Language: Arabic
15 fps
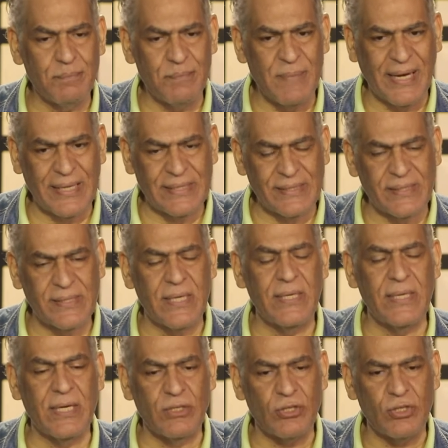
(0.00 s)

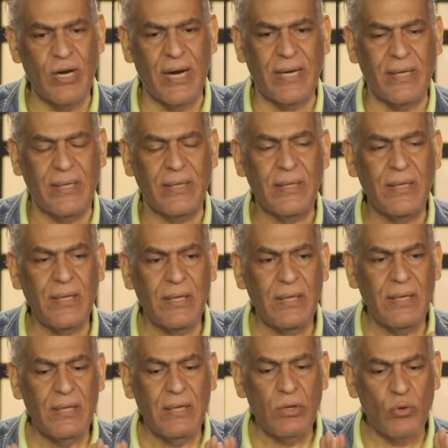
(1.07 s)
مغذيه شكل
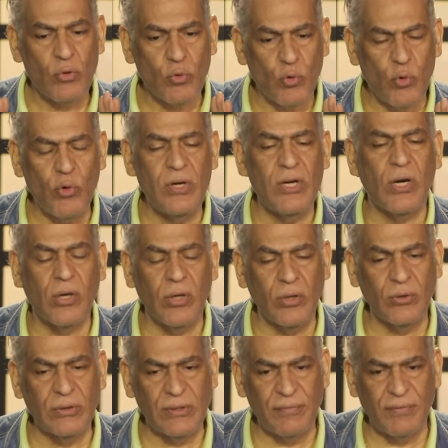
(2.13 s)
كل
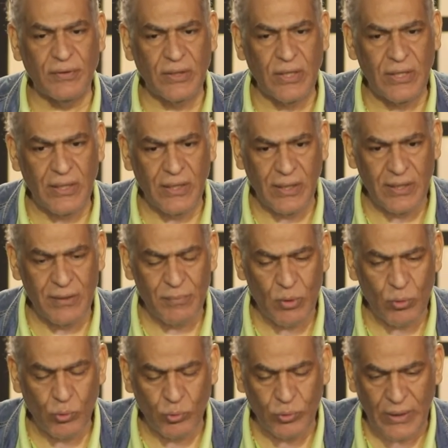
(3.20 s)
القنوات الفضائيه اللي
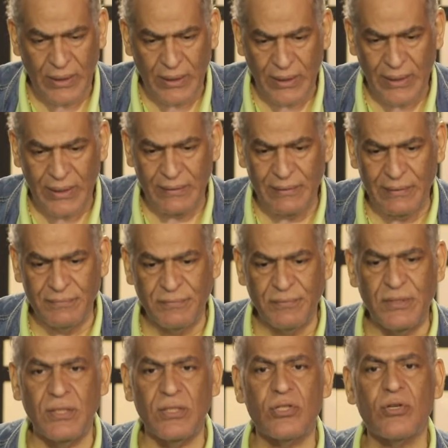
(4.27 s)
موجوده
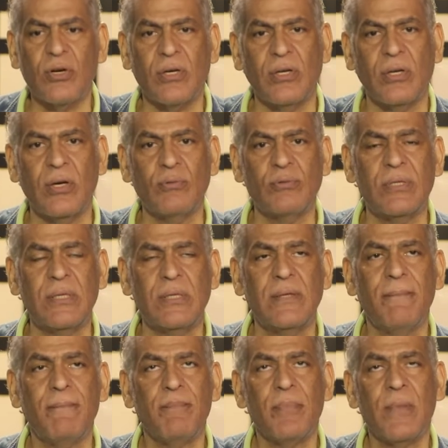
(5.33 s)
في الشرق الاوسط
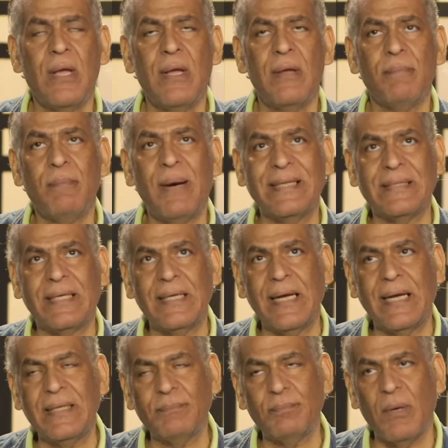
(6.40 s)
بعد كده
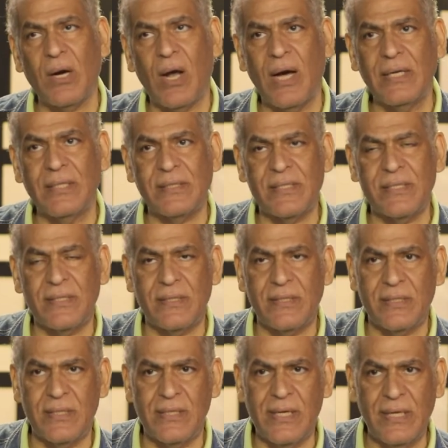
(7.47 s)
جت مرحله
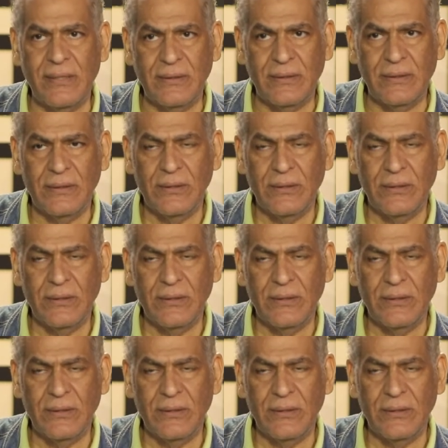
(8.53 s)
الستينيات